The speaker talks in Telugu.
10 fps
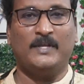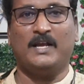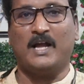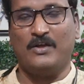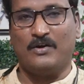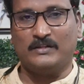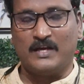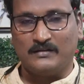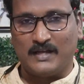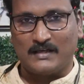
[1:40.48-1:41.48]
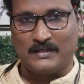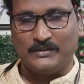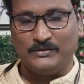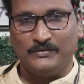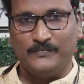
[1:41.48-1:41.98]
ఇంకా యోర్దాను
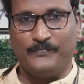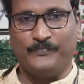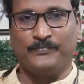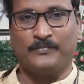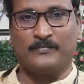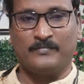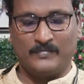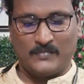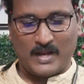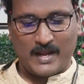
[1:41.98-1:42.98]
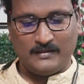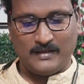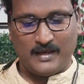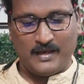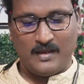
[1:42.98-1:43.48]
దాటలేదు అయితే
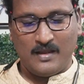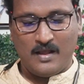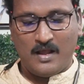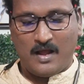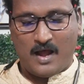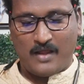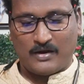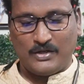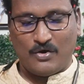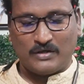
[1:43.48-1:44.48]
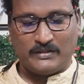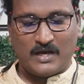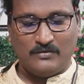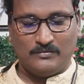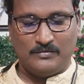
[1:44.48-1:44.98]
ఆ యొక్క
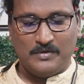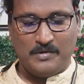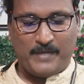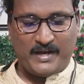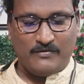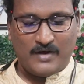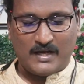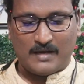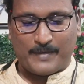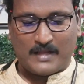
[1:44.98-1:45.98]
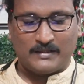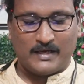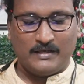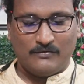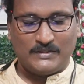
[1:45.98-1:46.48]
యోర్దాను పరివాహక
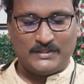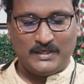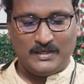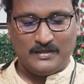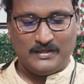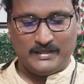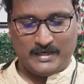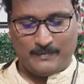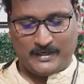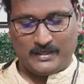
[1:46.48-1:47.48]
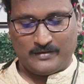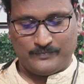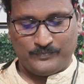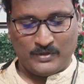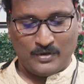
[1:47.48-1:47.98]
ప్రాంతానికి వచ్చి నిలబడ్డారు
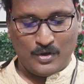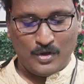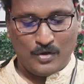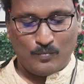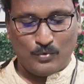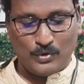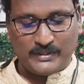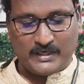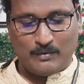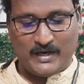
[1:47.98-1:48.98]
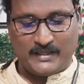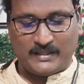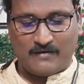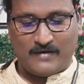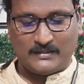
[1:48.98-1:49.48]
మూడు దినములైన
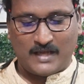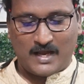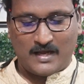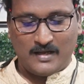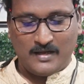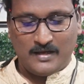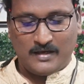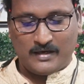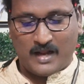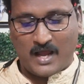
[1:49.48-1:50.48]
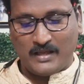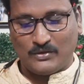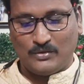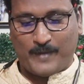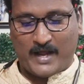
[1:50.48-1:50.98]
తర్వాత
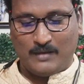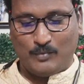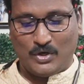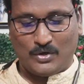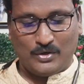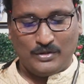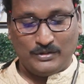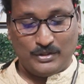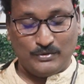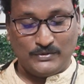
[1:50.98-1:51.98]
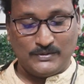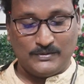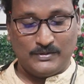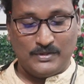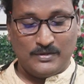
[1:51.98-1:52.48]
నాయకులు పాలెములో తిరుగుచు
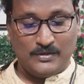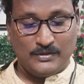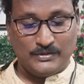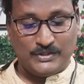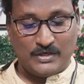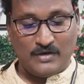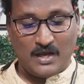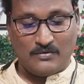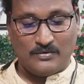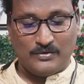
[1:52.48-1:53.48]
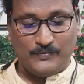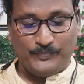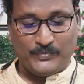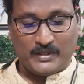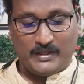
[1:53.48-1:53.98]
జనులకు
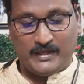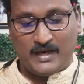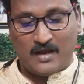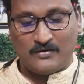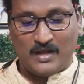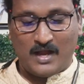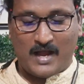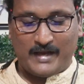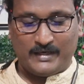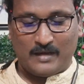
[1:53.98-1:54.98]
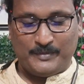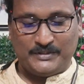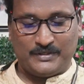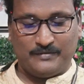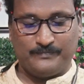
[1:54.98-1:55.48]
ఏలాగున
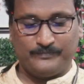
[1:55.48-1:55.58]
ఆజ్ఞాపించిరి